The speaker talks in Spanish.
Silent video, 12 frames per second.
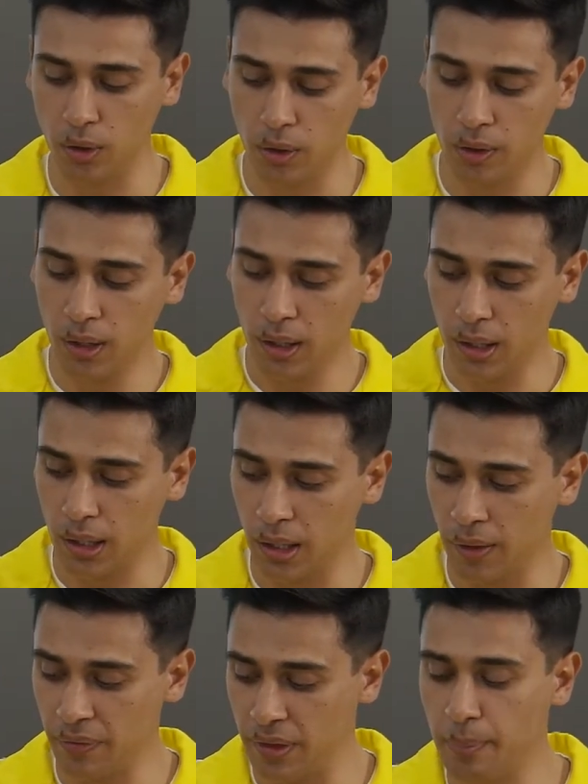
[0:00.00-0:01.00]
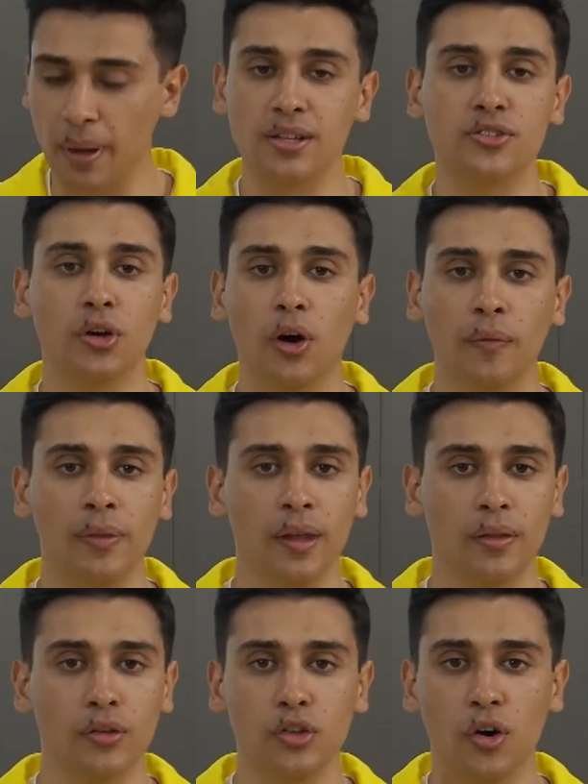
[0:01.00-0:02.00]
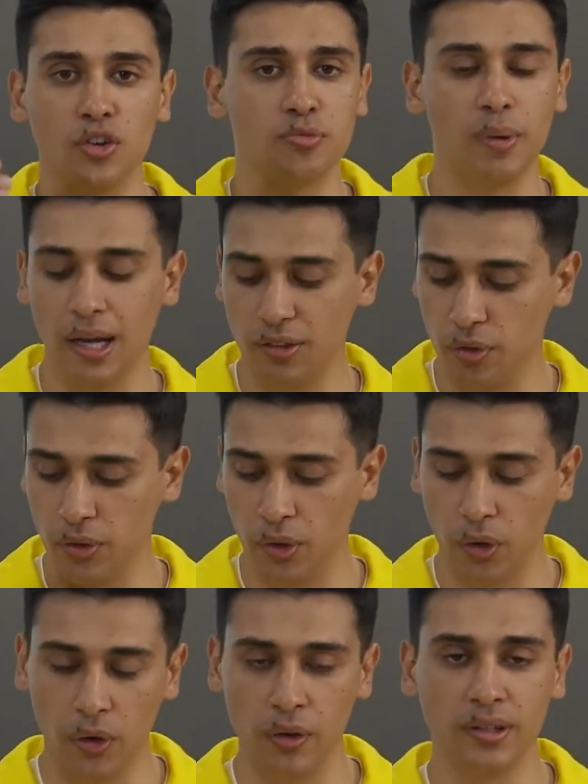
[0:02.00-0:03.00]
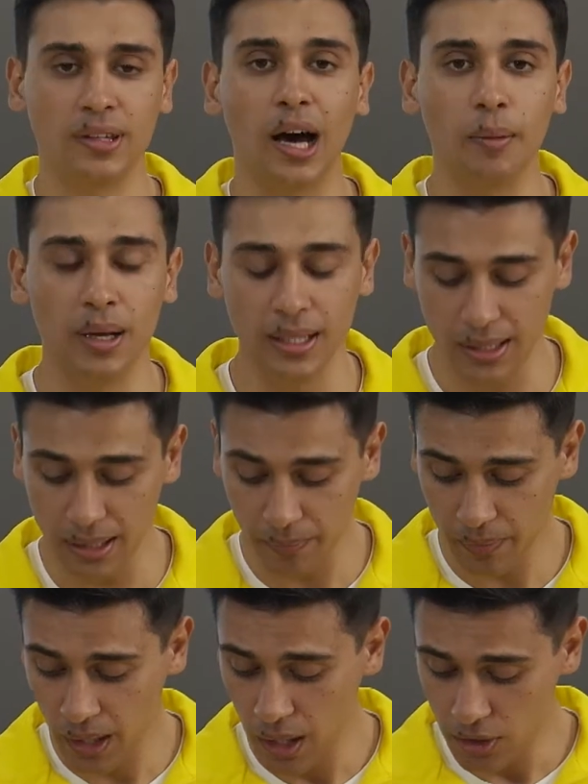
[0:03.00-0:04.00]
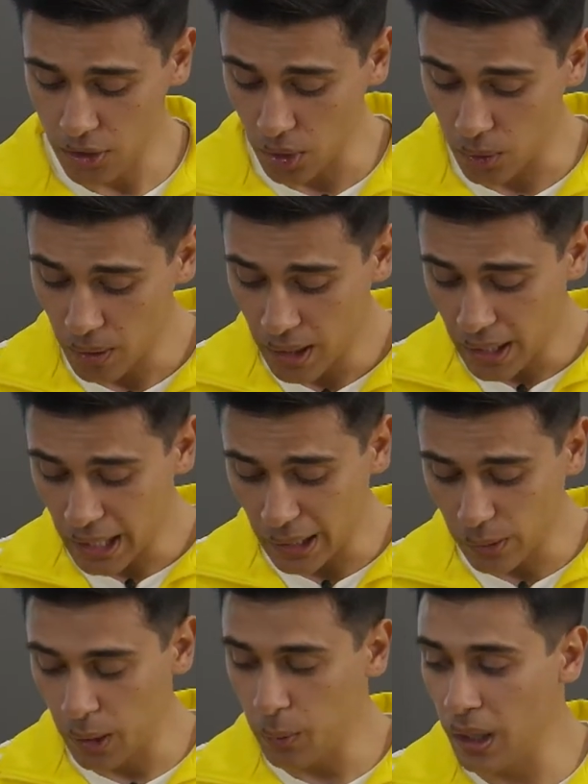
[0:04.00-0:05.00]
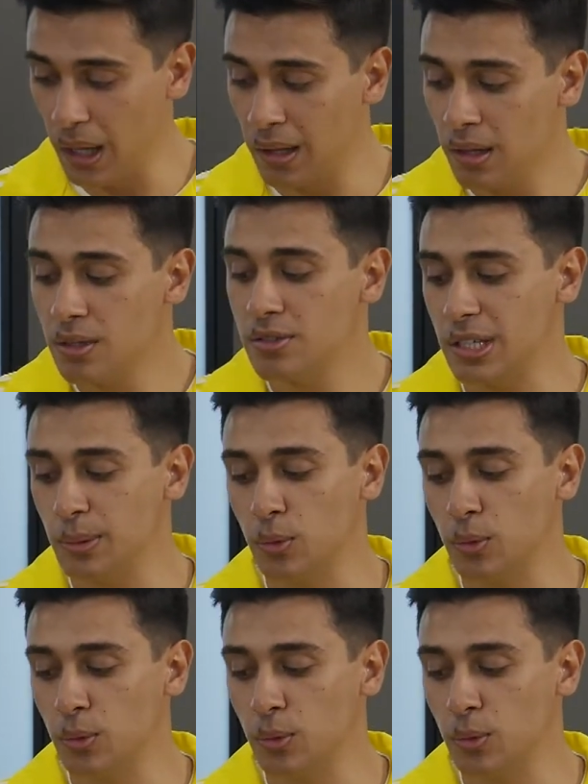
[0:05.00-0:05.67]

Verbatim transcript: en la App Store, en Google Play o según lo requiera su teléfono inteligente o tableta.